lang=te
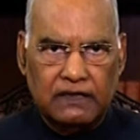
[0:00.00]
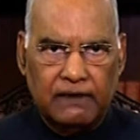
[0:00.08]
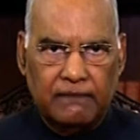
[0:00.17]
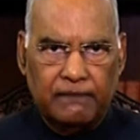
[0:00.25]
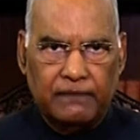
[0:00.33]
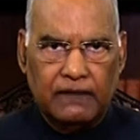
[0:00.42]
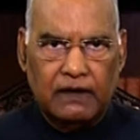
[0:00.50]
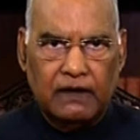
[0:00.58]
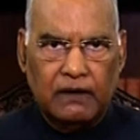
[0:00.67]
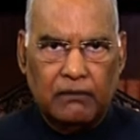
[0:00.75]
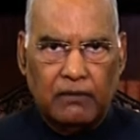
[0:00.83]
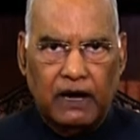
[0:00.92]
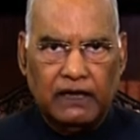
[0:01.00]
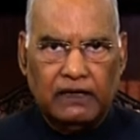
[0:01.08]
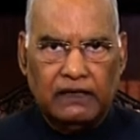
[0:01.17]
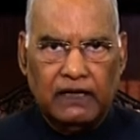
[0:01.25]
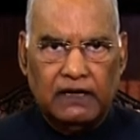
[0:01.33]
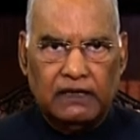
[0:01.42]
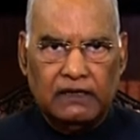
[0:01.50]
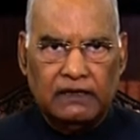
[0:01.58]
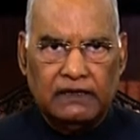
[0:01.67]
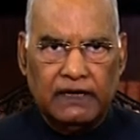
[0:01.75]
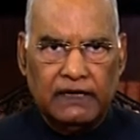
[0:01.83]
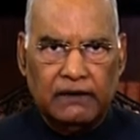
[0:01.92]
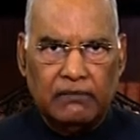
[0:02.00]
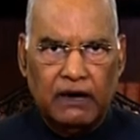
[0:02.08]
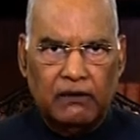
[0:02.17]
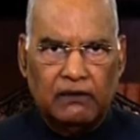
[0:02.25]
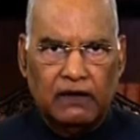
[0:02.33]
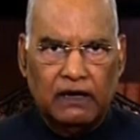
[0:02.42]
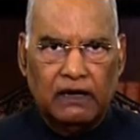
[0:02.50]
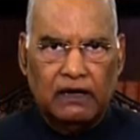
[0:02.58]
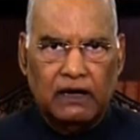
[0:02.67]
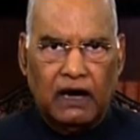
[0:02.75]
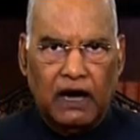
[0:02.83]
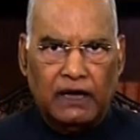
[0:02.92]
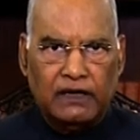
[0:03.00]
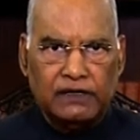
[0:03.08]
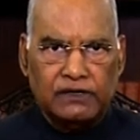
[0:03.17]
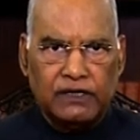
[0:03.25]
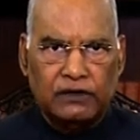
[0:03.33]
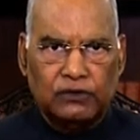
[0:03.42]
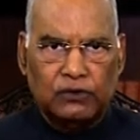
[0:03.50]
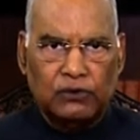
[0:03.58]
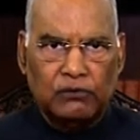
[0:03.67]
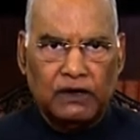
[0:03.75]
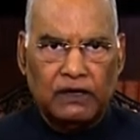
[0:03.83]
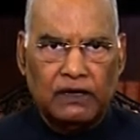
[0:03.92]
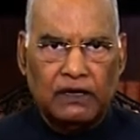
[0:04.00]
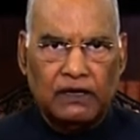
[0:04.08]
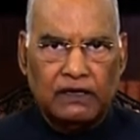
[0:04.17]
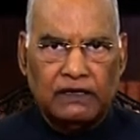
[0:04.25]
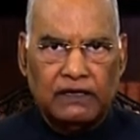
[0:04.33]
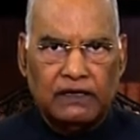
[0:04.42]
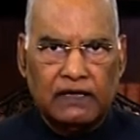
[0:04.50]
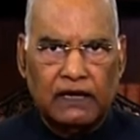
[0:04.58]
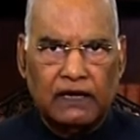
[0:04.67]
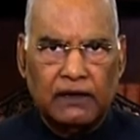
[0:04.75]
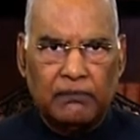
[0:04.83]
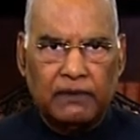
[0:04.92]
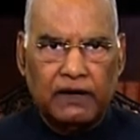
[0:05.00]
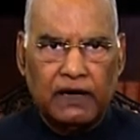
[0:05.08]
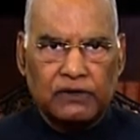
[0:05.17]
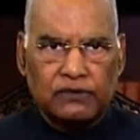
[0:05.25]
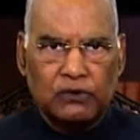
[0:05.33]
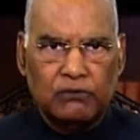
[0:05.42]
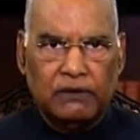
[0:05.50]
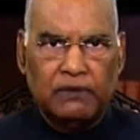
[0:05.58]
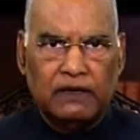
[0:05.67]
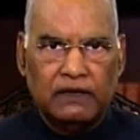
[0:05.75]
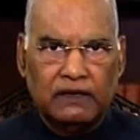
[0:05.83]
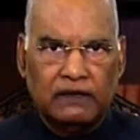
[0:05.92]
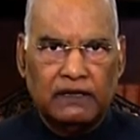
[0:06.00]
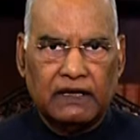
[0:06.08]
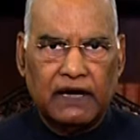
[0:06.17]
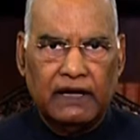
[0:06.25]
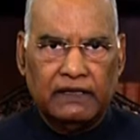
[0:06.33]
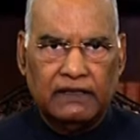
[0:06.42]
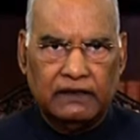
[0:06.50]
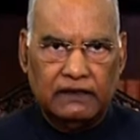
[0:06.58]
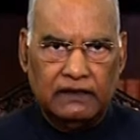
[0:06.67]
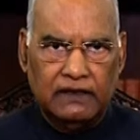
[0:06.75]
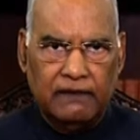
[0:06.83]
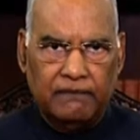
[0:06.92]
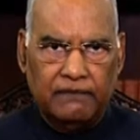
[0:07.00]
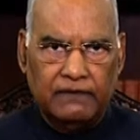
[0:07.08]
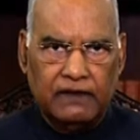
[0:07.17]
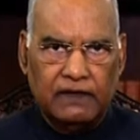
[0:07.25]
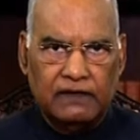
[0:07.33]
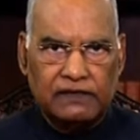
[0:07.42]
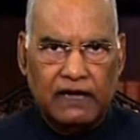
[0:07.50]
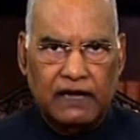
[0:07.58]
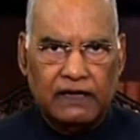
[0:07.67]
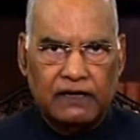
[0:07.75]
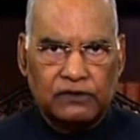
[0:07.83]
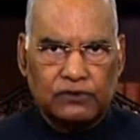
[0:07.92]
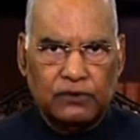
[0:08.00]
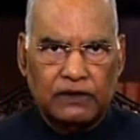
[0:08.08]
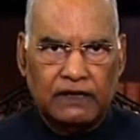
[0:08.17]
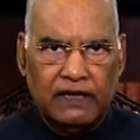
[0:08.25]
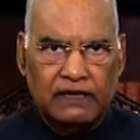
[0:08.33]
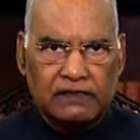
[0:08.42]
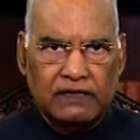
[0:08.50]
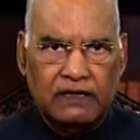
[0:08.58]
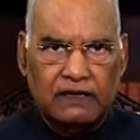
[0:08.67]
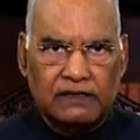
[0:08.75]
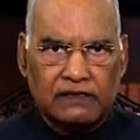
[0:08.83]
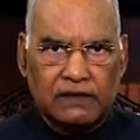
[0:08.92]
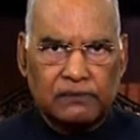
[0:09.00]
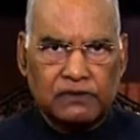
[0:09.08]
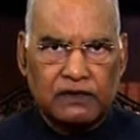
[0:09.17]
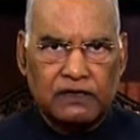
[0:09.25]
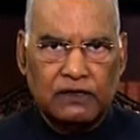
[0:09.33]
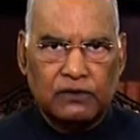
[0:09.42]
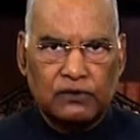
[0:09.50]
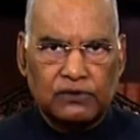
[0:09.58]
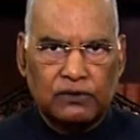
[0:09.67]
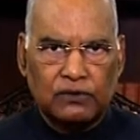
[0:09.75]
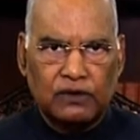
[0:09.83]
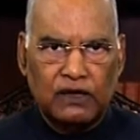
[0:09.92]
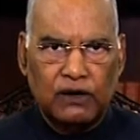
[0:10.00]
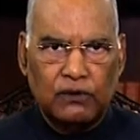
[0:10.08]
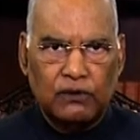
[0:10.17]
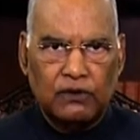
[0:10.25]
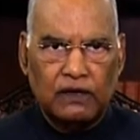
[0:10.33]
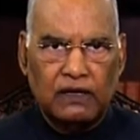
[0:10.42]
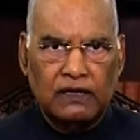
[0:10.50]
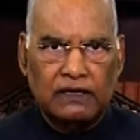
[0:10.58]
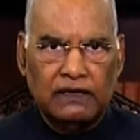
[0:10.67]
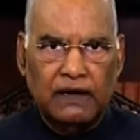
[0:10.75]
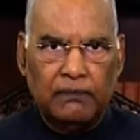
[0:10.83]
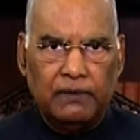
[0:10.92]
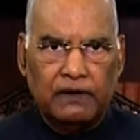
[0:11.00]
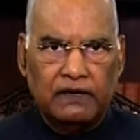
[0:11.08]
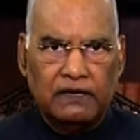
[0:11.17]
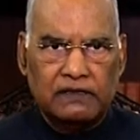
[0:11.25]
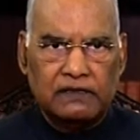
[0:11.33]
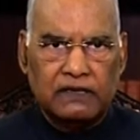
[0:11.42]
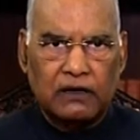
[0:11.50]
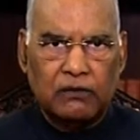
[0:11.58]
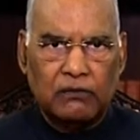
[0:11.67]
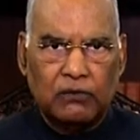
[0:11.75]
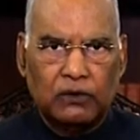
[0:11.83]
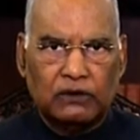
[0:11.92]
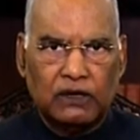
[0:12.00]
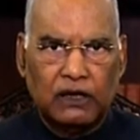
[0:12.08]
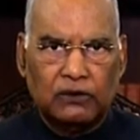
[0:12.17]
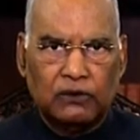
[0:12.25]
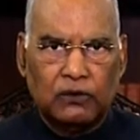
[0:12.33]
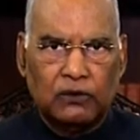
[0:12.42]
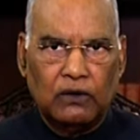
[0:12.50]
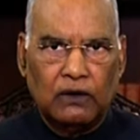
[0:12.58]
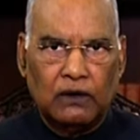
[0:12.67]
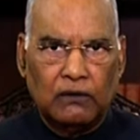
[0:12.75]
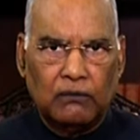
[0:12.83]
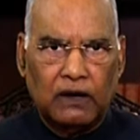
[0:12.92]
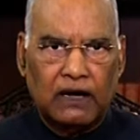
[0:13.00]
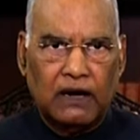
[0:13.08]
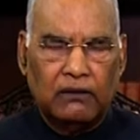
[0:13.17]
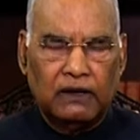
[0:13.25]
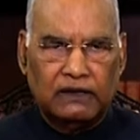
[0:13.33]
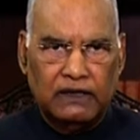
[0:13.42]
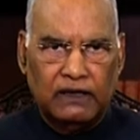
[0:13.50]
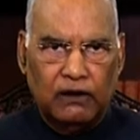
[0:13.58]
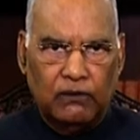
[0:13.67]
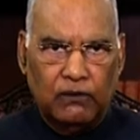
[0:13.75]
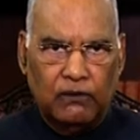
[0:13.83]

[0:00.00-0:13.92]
ప్రభుత్వం చేపట్టిన ప్రచార కార్యక్రమాలను ప్రజా కార్యక్రమాలుగా తీర్చిదిద్దారు ప్రజల భాగస్వామ్యం వల్ల స్వచ్ఛ భారత్ కార్యక్రమం అతి కొద్ది సమయంలో చాలా శక్తివంతమైన రీతిలో అమలు కాగలిగింది